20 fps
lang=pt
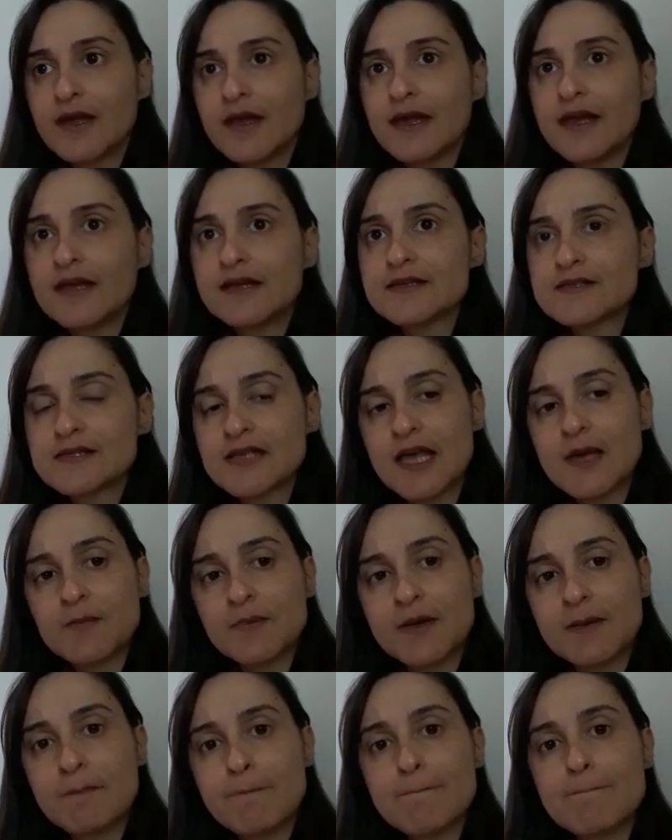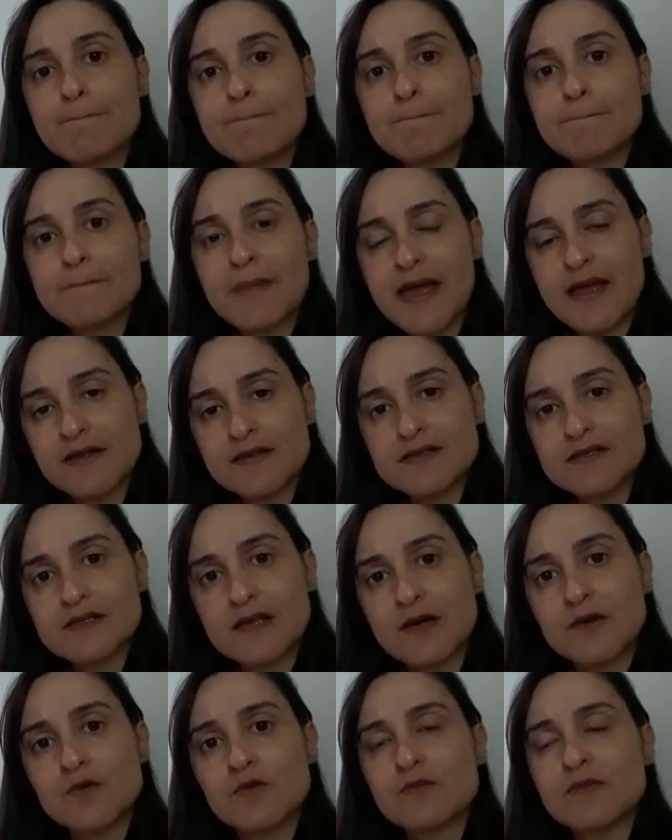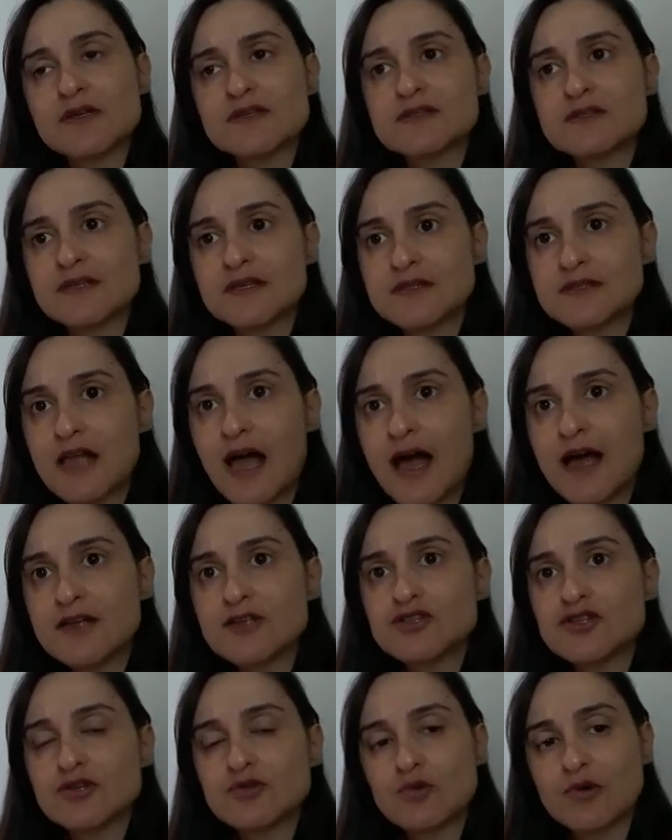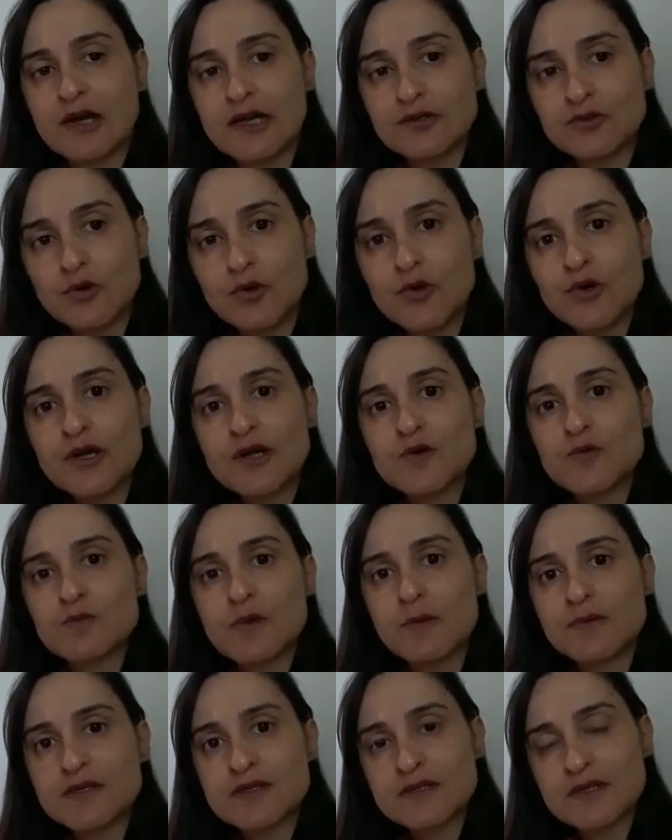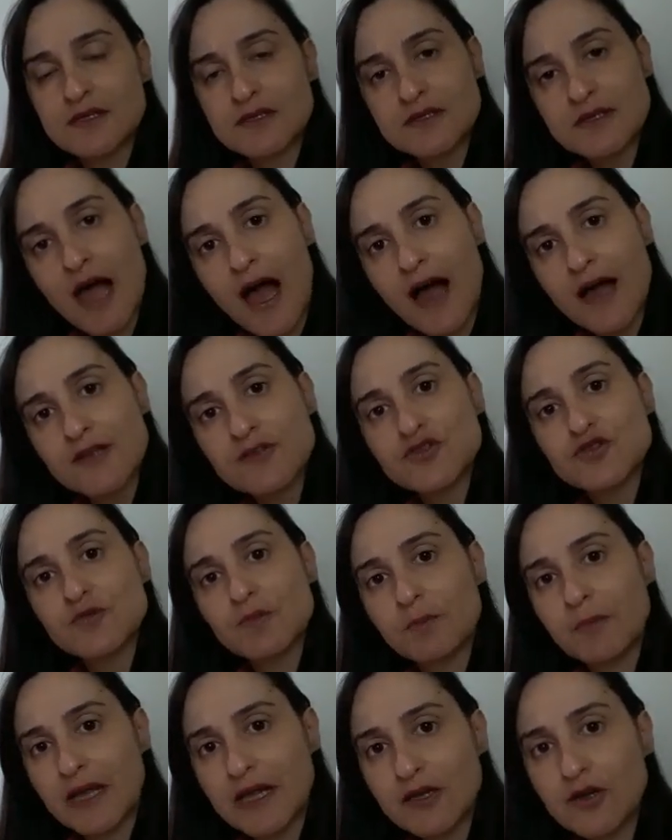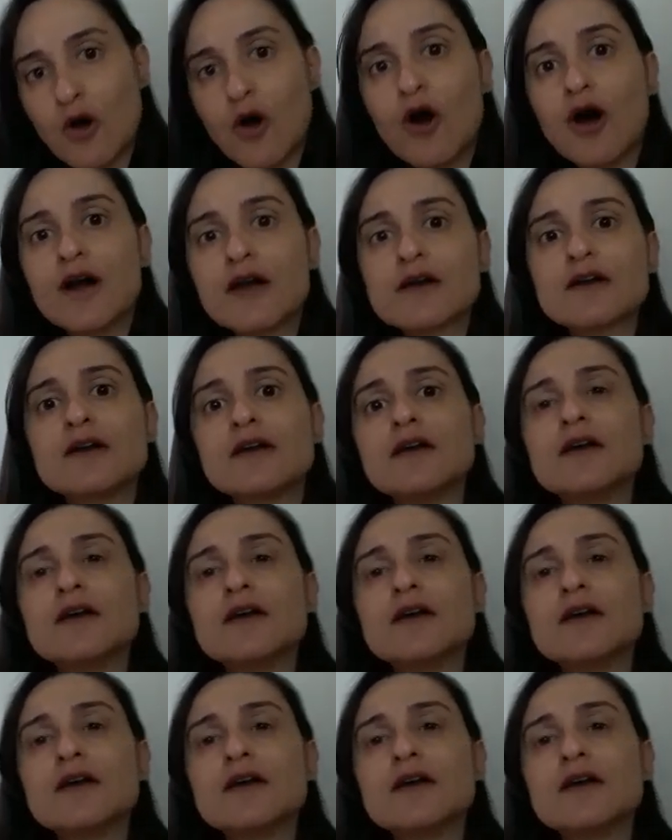Ele sempre pensa numa cidade educadora, numa cidade melhor,